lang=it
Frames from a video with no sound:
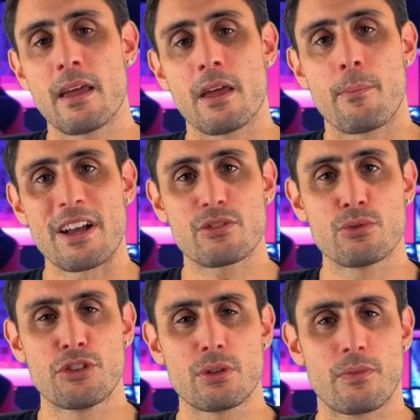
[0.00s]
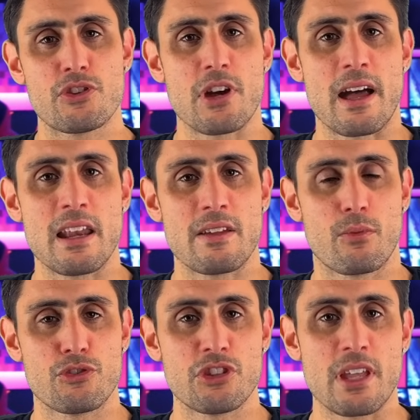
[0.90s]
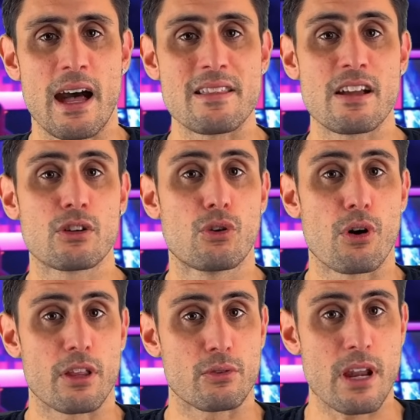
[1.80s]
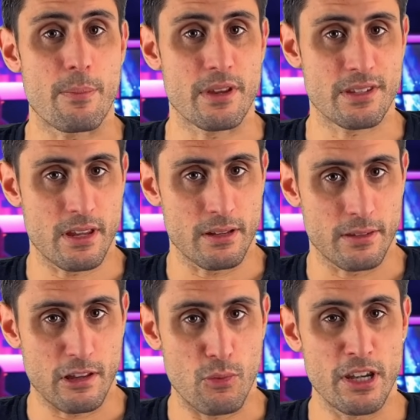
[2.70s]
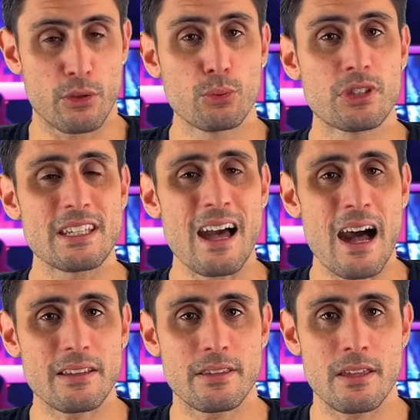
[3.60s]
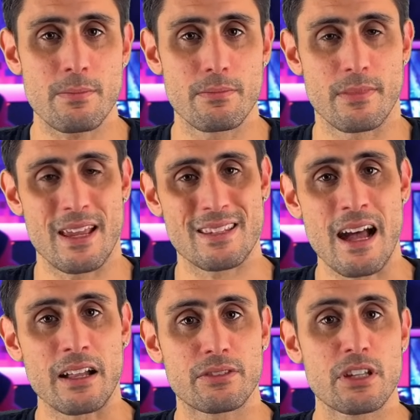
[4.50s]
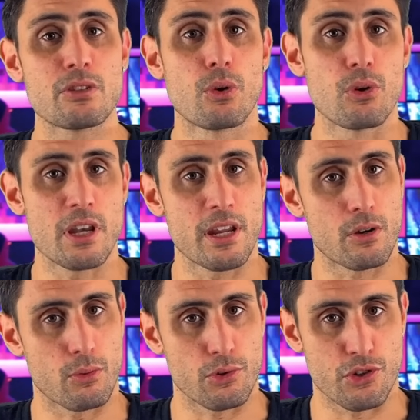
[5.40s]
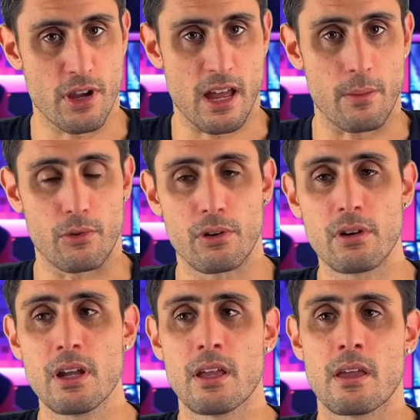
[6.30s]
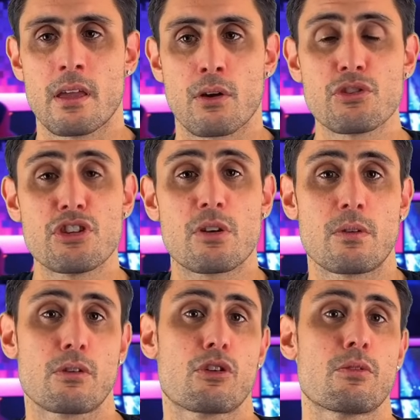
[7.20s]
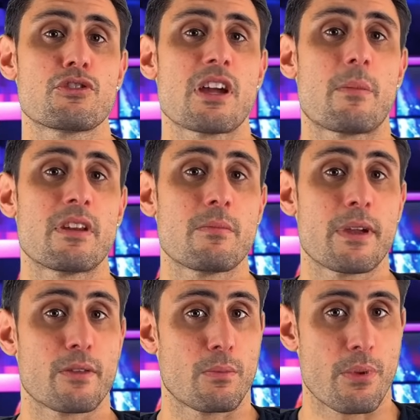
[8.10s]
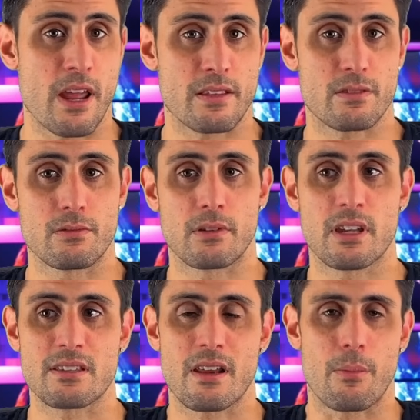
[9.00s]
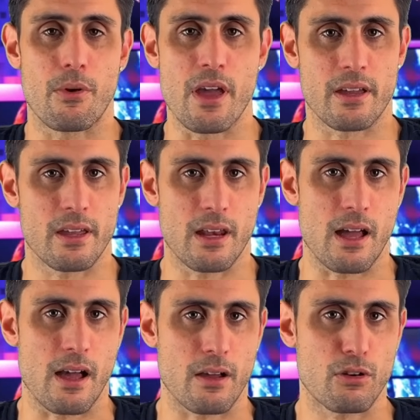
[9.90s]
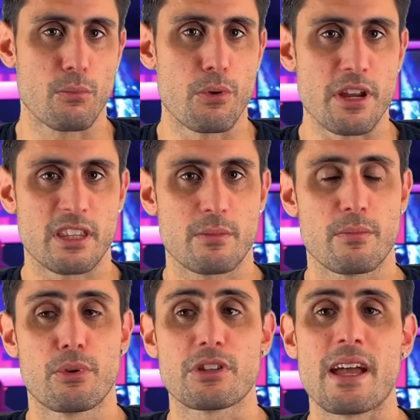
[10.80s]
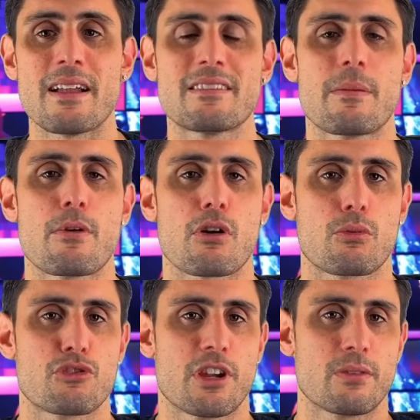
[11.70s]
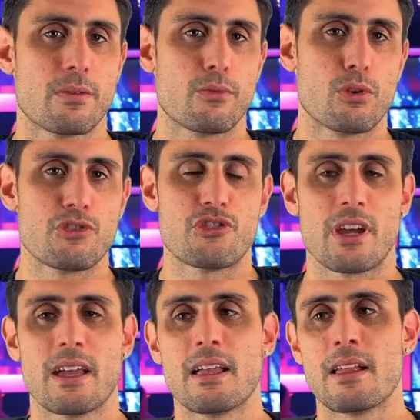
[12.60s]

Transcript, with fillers: ma sul sito ufficiale Vogue Italia ancora non è presente, quindi tutti i dati esatti non li conosciamo così come non conosciamo nemmeno il prezzo, che sarà poi anche la componente più importante, però conoscendo Vogue